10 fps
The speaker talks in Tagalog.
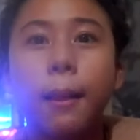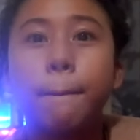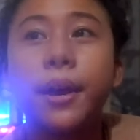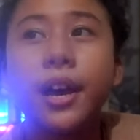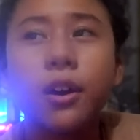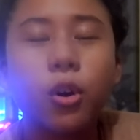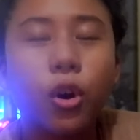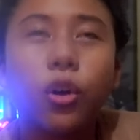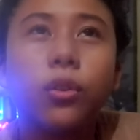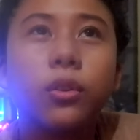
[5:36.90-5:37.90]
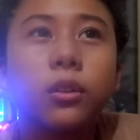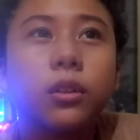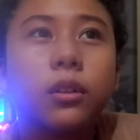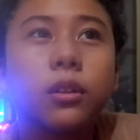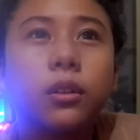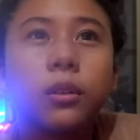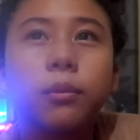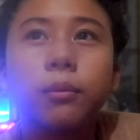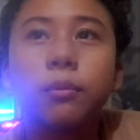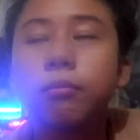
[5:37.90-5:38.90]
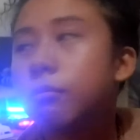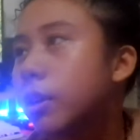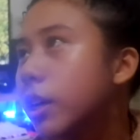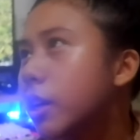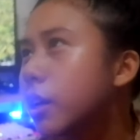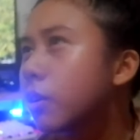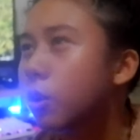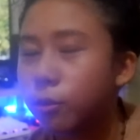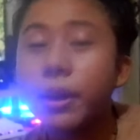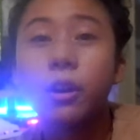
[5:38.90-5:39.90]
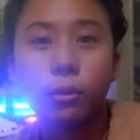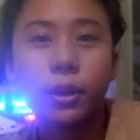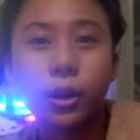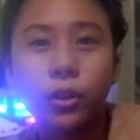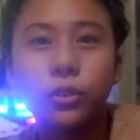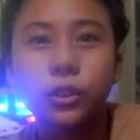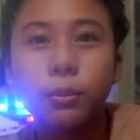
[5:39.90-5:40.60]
Meron. Meron, meron, meron.